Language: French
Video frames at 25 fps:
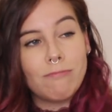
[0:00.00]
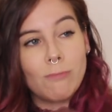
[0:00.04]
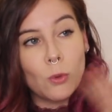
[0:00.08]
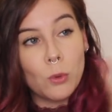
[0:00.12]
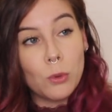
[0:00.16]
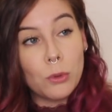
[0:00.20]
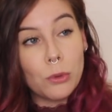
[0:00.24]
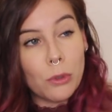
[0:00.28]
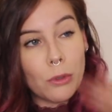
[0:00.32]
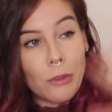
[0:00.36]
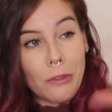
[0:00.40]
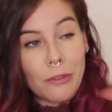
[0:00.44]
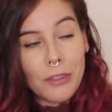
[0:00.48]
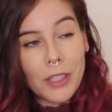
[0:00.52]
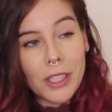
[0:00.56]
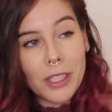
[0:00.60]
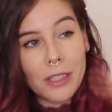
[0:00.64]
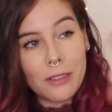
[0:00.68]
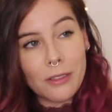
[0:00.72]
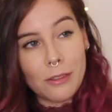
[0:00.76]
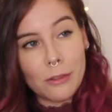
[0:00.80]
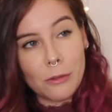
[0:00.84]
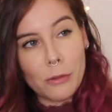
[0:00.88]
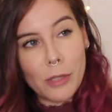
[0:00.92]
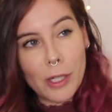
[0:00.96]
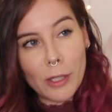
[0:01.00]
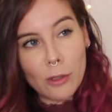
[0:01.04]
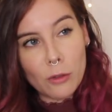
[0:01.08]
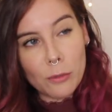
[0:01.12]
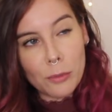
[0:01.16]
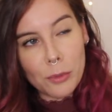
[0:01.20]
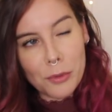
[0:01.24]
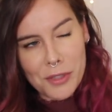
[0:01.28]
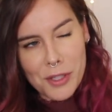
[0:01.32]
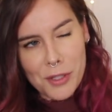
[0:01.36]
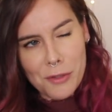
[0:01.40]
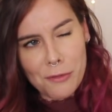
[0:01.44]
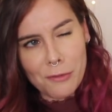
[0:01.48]
outre le fait de la
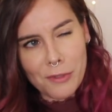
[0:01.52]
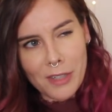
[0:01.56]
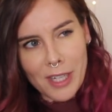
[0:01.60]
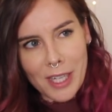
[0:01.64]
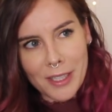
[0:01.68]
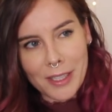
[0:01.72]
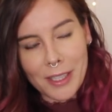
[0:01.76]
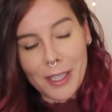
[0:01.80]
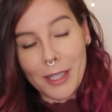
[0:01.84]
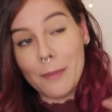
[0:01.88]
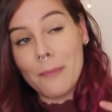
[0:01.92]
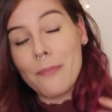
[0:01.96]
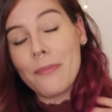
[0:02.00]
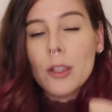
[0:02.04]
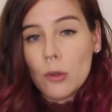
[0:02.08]
composition cracra.